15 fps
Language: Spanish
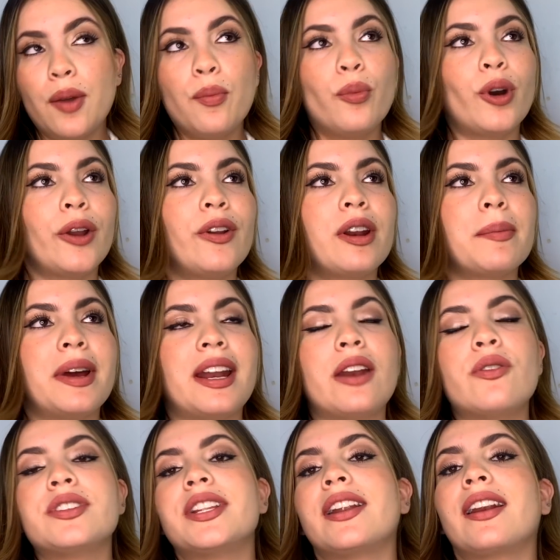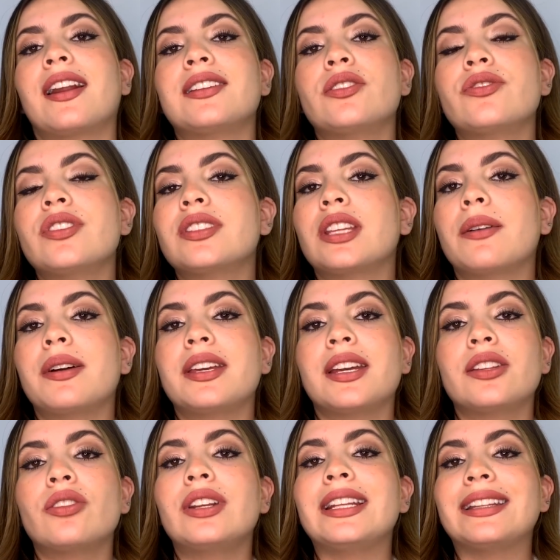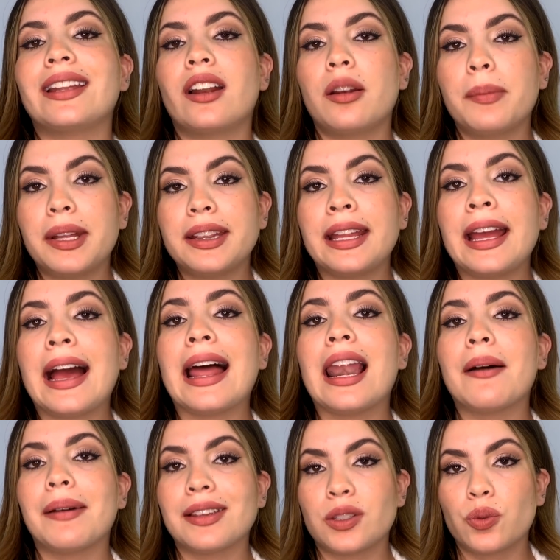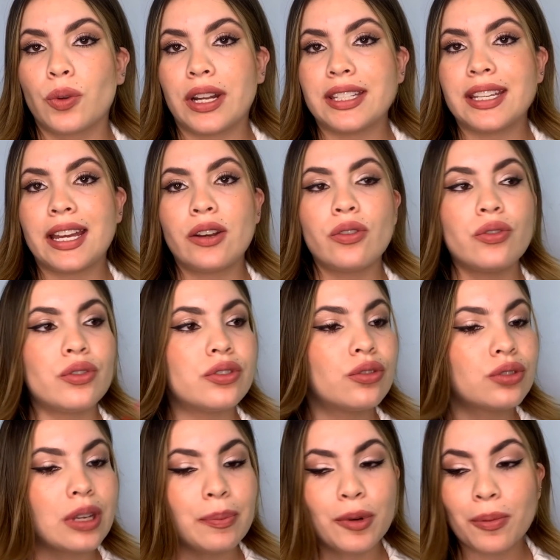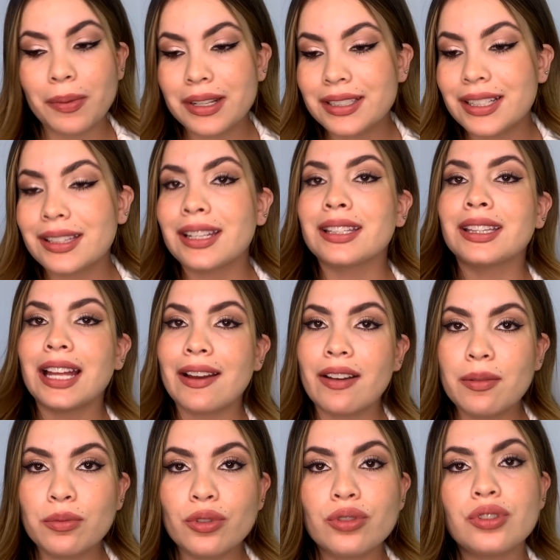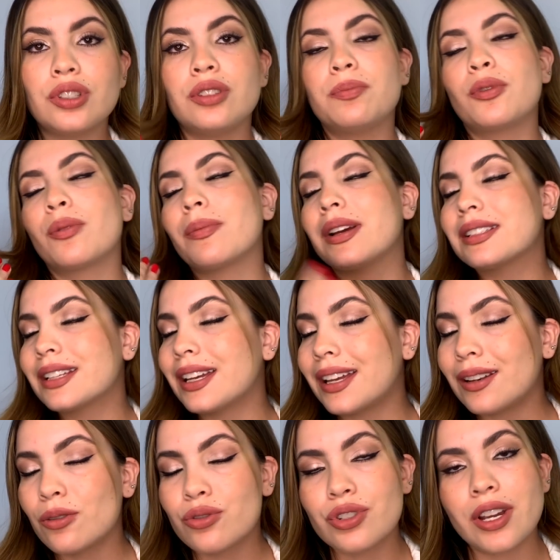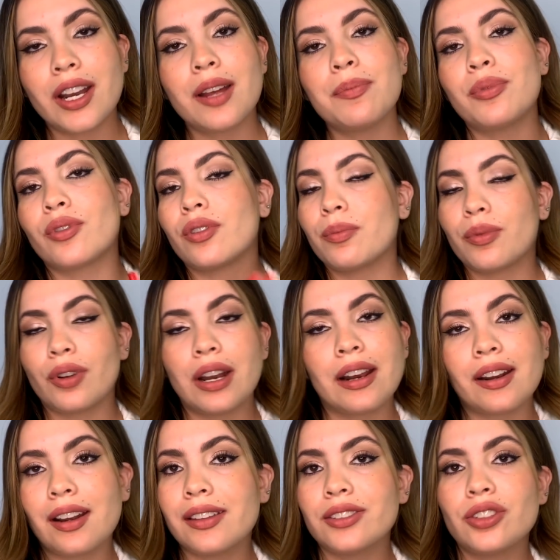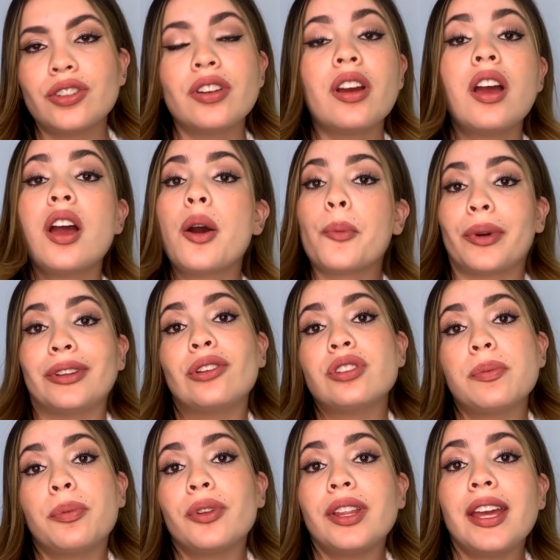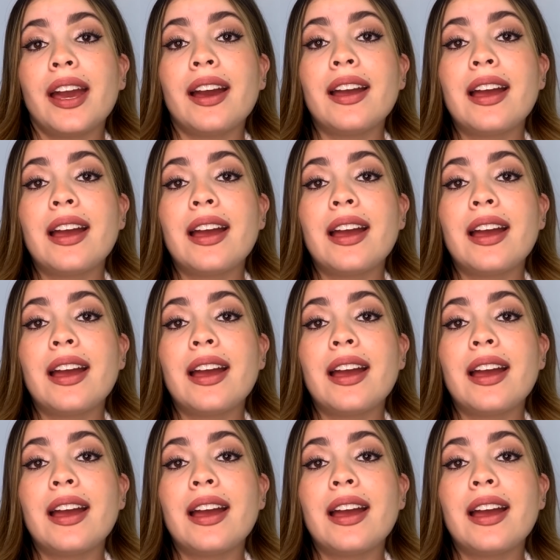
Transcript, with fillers: Bueno, hermana, nuestra relación se estaba yendo literalmente a la basura. Ya no, o sea, por más que tratábamos y por más que luchara por, la relación, pues no se podía.